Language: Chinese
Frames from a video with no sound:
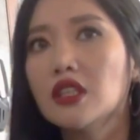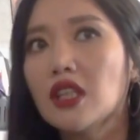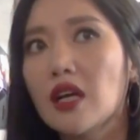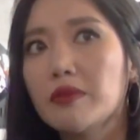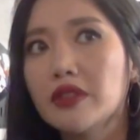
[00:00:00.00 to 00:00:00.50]

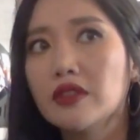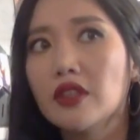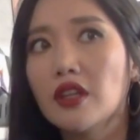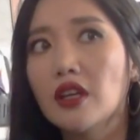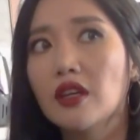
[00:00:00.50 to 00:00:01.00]
他们
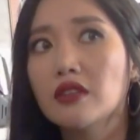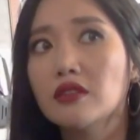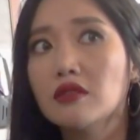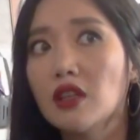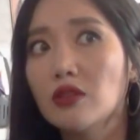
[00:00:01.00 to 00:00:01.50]
呃
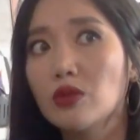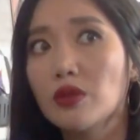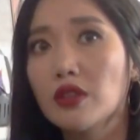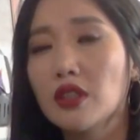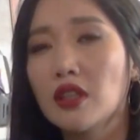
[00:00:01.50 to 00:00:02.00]
很
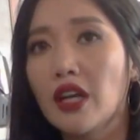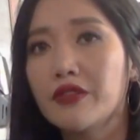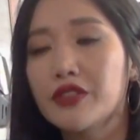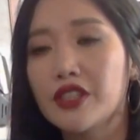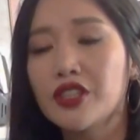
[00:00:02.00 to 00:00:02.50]
多
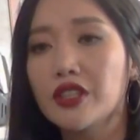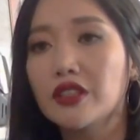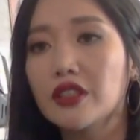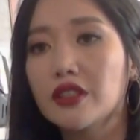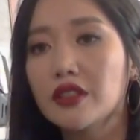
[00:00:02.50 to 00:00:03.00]
Live
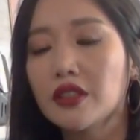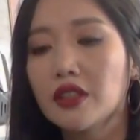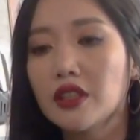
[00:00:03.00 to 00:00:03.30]
Station 的